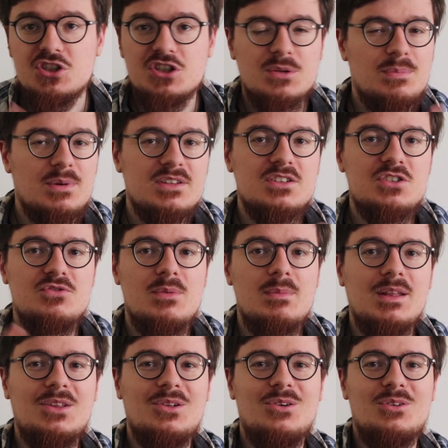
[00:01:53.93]
Je ne sais pas si je
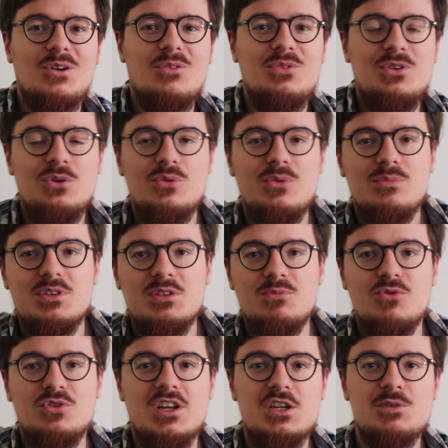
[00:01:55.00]
vais mettre dans le vidéo un
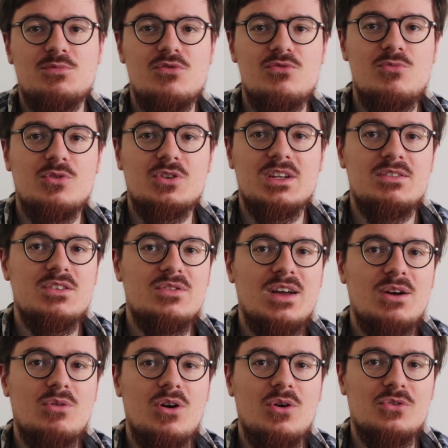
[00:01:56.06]
petit montage pour vous montrer vite
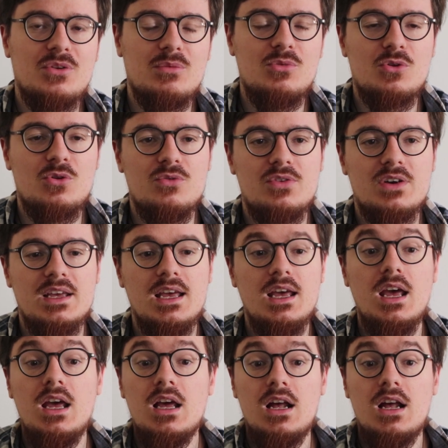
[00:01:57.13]
fait à quoi ressemble le coffret.